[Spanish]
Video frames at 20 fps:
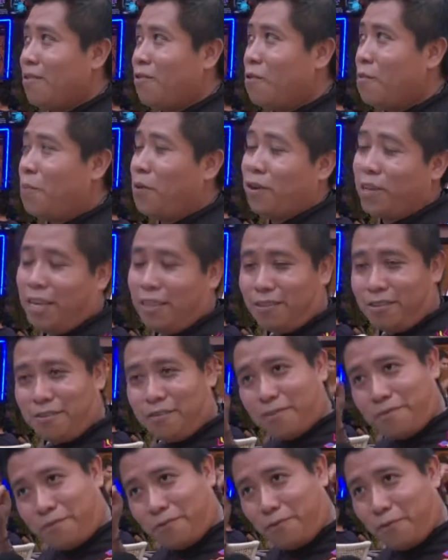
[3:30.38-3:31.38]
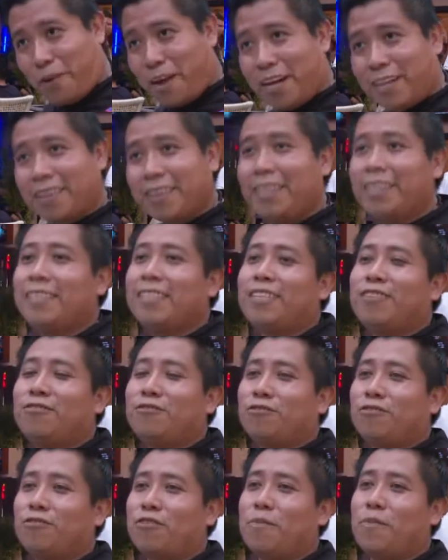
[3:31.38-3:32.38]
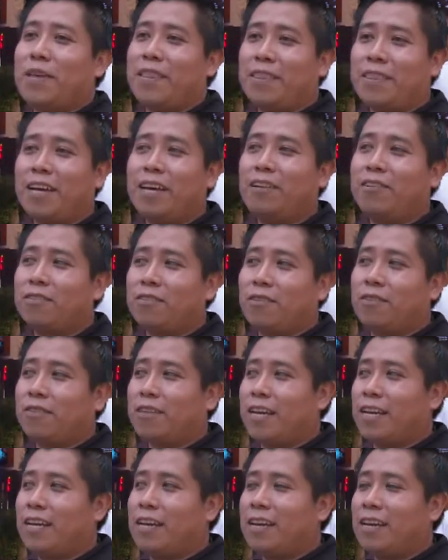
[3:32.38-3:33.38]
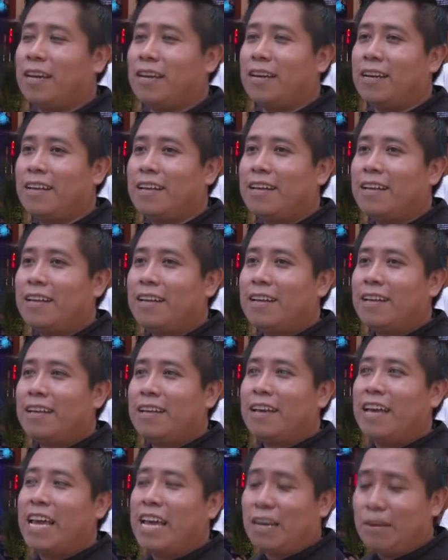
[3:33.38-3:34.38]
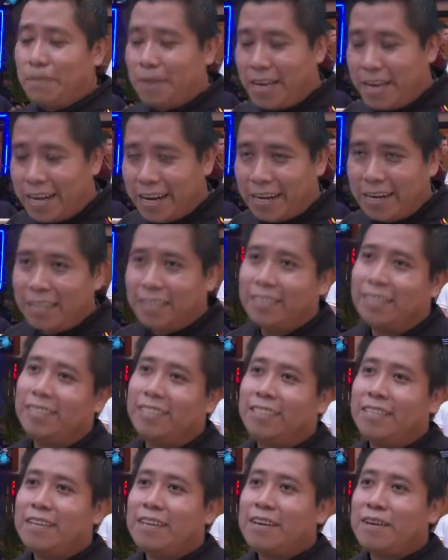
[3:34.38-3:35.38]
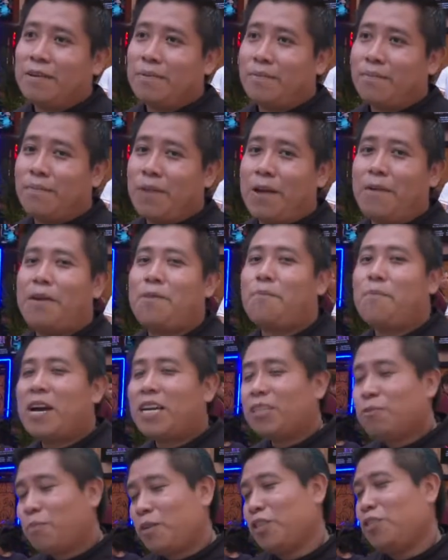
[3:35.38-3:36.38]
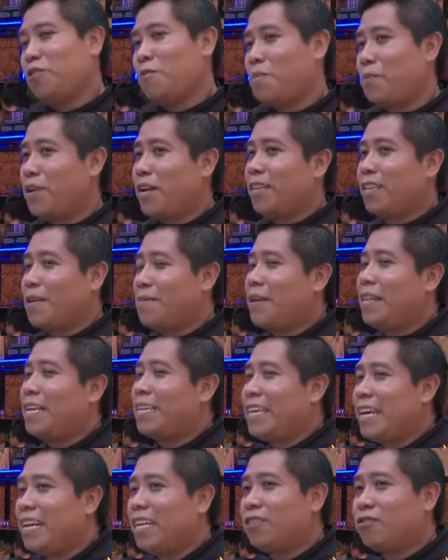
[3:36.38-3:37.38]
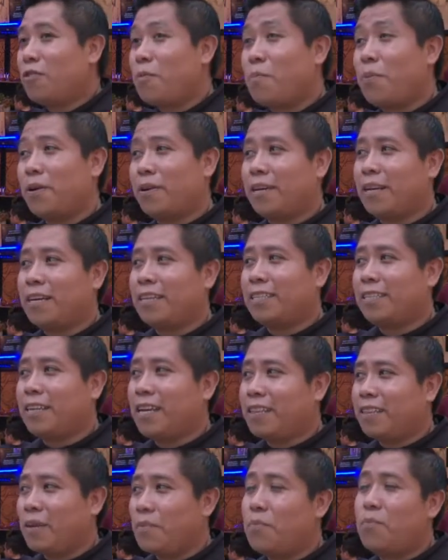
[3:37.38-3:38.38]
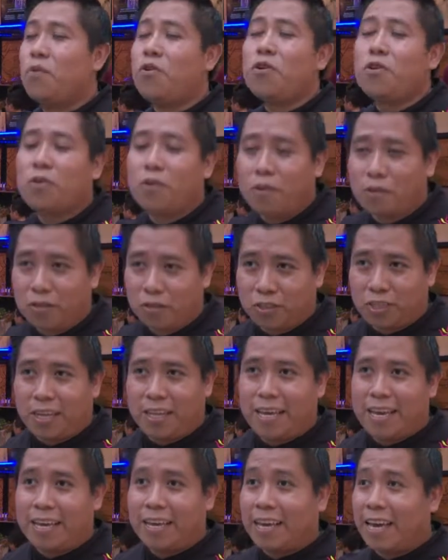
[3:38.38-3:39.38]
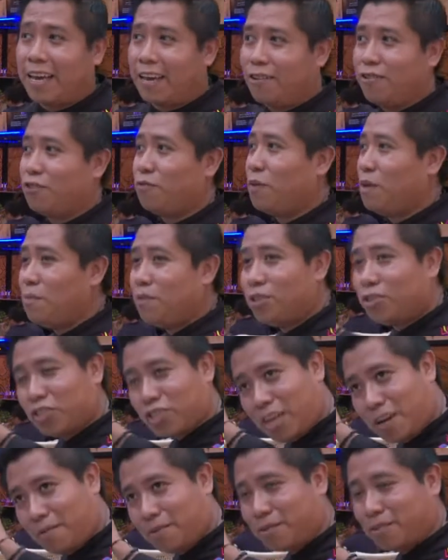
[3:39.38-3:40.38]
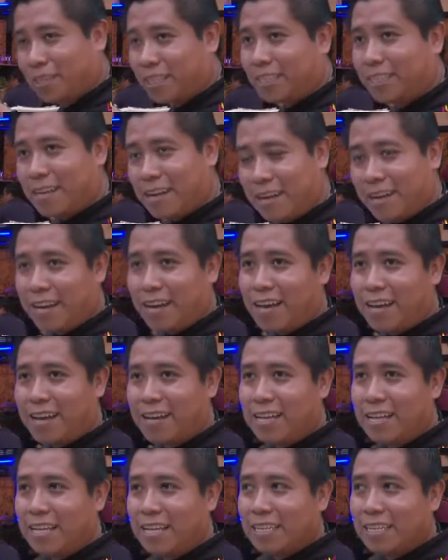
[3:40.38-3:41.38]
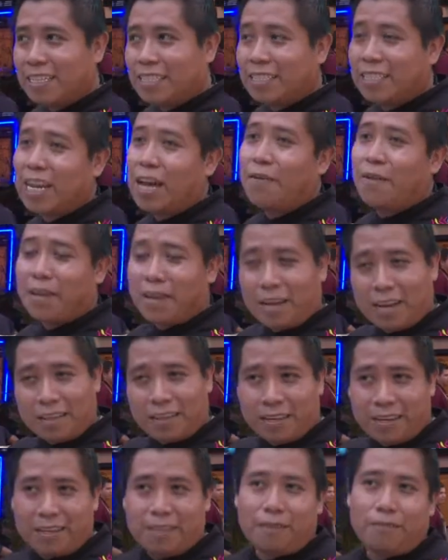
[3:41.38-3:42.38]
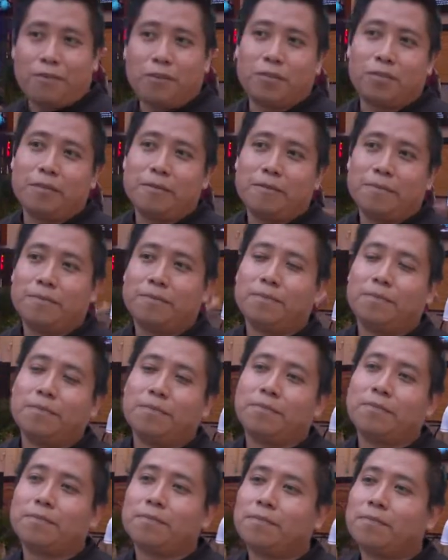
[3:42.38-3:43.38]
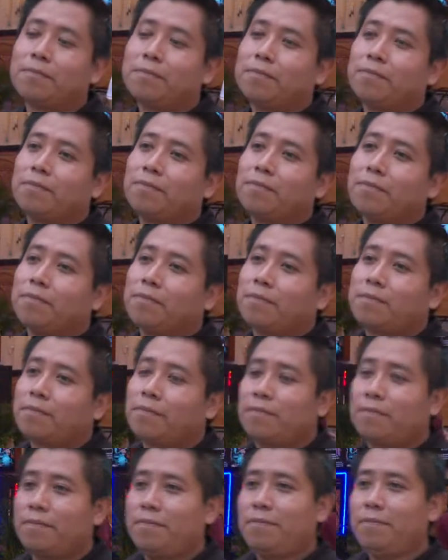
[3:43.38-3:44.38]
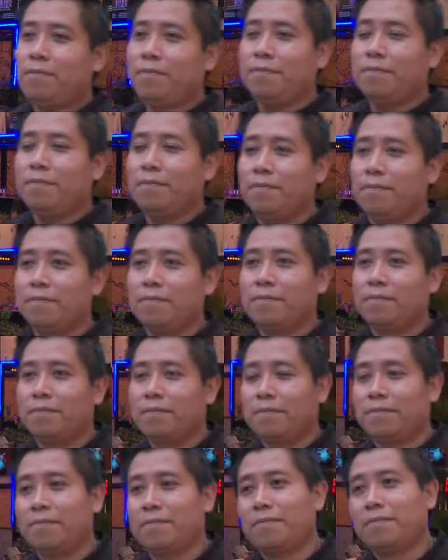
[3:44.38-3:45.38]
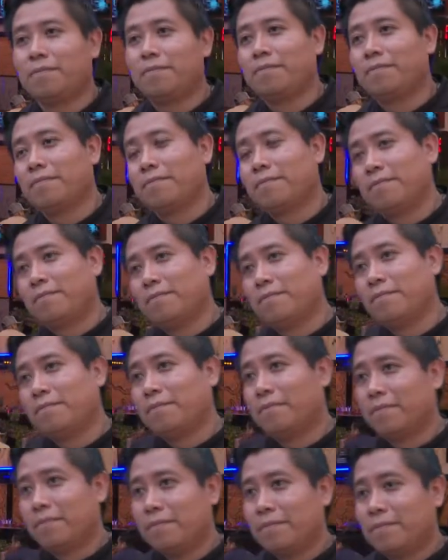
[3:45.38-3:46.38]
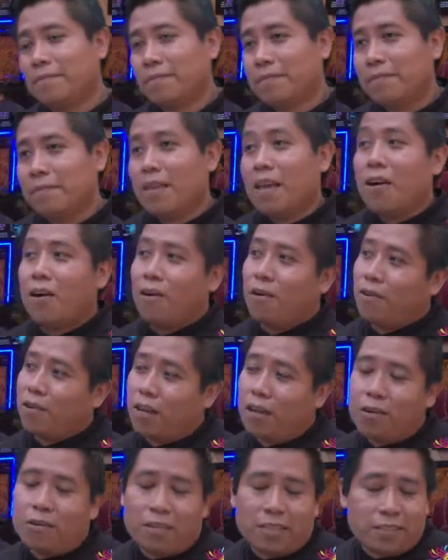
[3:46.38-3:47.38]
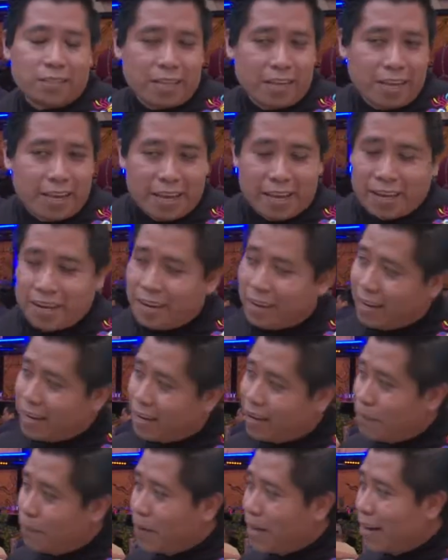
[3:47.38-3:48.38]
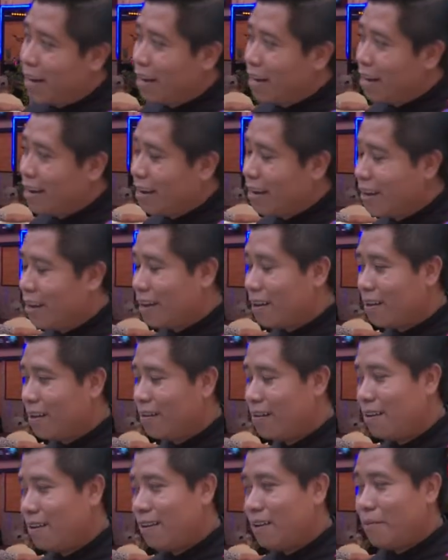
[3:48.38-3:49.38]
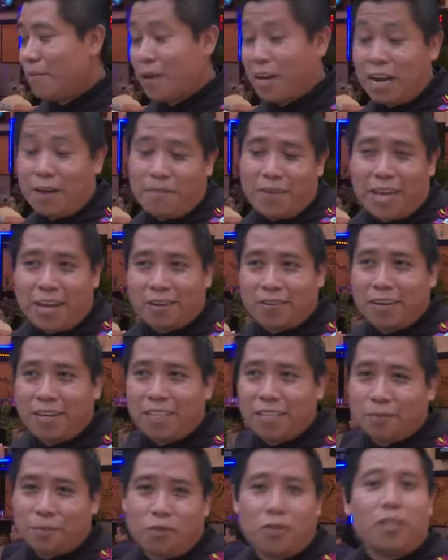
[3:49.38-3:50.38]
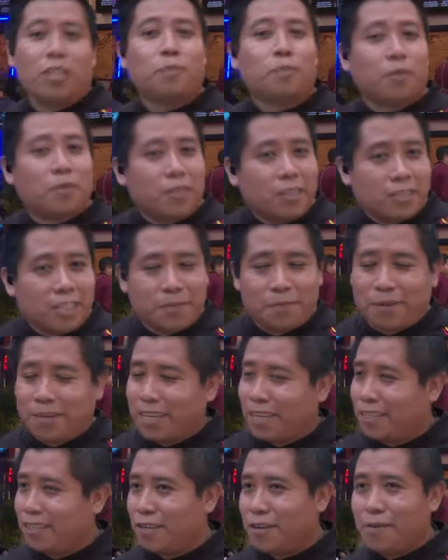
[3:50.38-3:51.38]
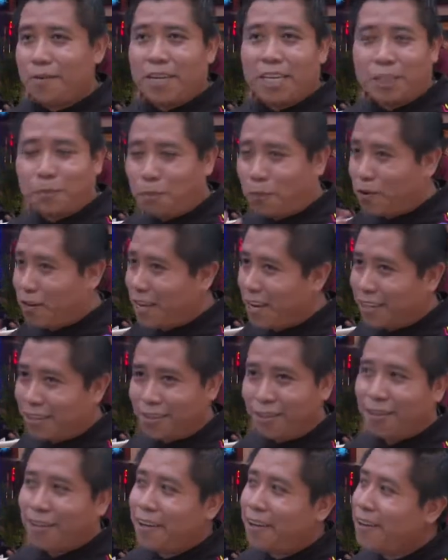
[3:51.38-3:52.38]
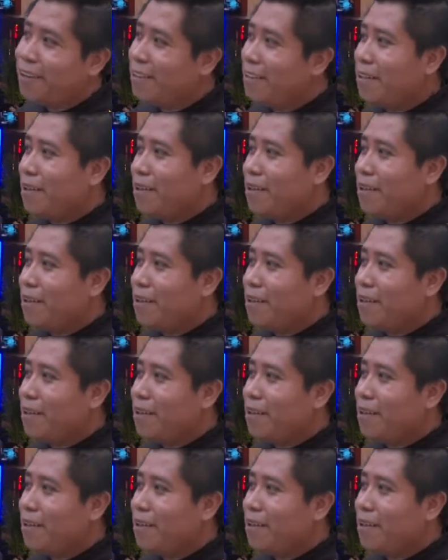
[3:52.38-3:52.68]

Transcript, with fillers: un poquito fuertes en sus comentarios, creo que el, el viernes va a haber más presión por el tema de quiénes son porque es gente muy conocida y que los mismos chavos que están acá saben que la tienen difícil. Para que venga el miércoles y, no va el viernes a la final, ¿va a cambiar la dinámica? Oh, claro que sí, el, para, el, para el miércoles no les puedo decir porque si no voy a espolear todo,